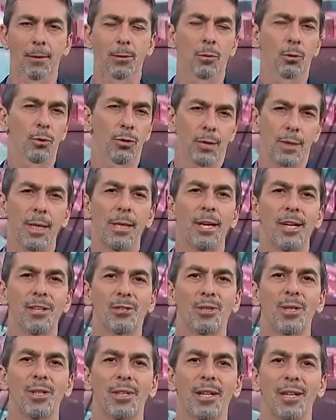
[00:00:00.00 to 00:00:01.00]
Os
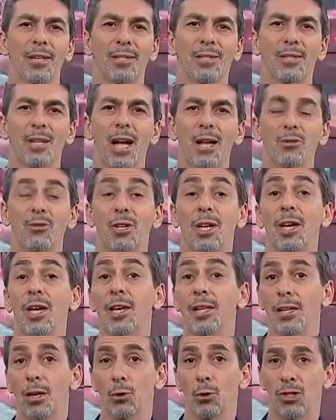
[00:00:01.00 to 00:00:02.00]
clientes interessados em
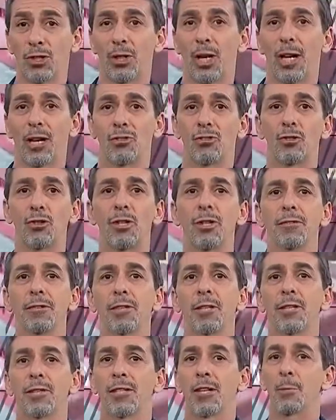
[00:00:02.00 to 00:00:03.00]
renegociar as
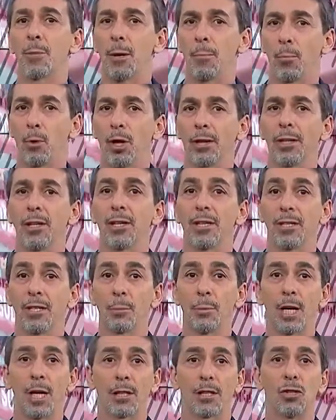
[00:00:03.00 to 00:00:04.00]
dívidas também podem
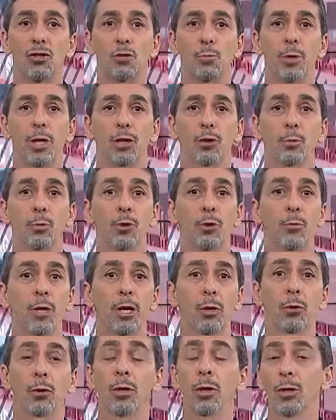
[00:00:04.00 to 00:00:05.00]
receber atendimento por
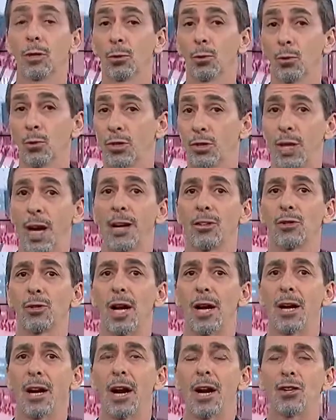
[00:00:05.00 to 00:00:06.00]
meio do site
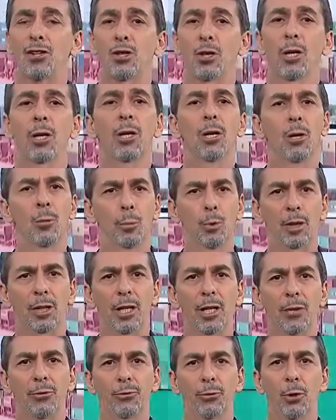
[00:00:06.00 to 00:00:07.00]
da Caixa, por
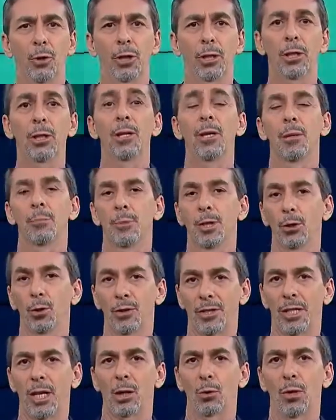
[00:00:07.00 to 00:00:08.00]
telefone pelo
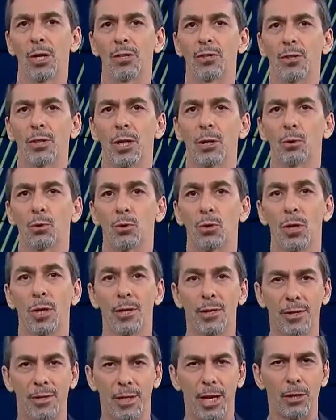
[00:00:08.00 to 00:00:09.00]
0800
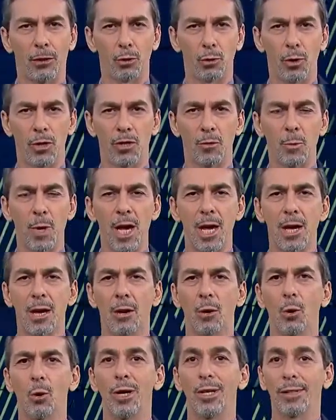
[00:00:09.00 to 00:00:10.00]
726
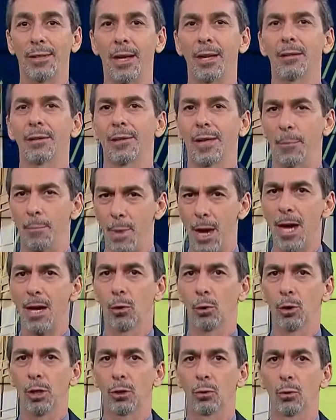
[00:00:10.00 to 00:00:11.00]

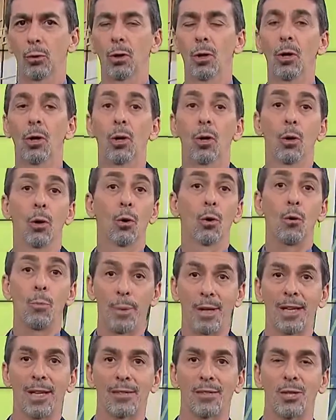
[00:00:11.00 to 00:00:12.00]
8068 ou
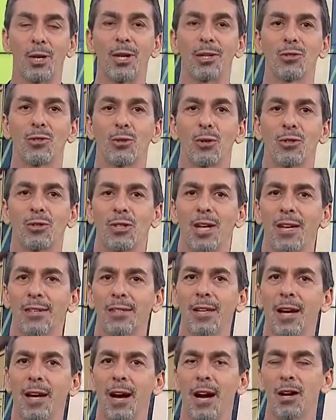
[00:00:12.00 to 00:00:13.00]
pelas redes sociais
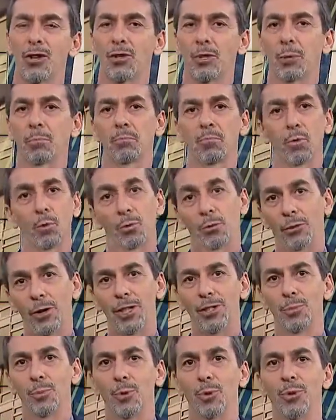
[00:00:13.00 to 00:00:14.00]
da Caixa, no
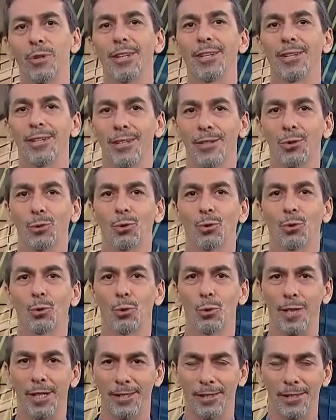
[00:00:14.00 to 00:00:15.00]
Facebook e no
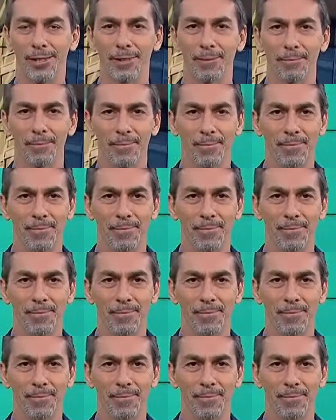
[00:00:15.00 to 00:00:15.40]
Twitter.